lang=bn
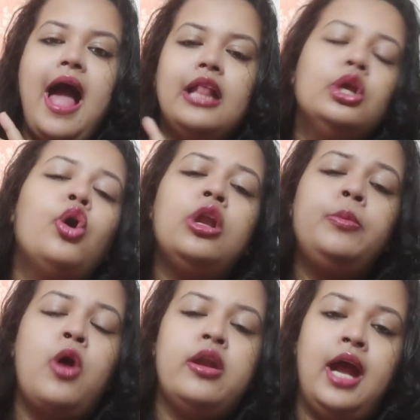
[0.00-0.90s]
এতগুলো
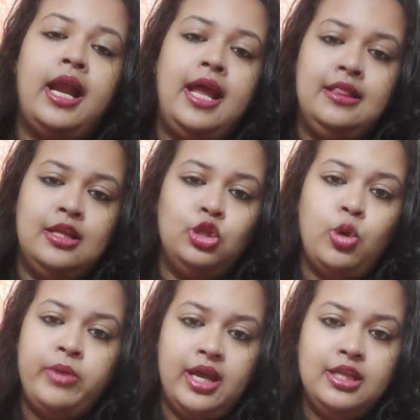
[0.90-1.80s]
প্রোডাক্ট কিনতে
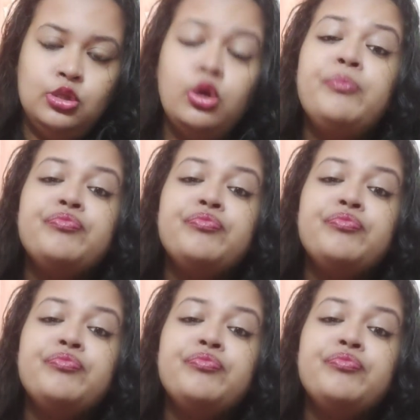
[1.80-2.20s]
তোমরা কিন্তু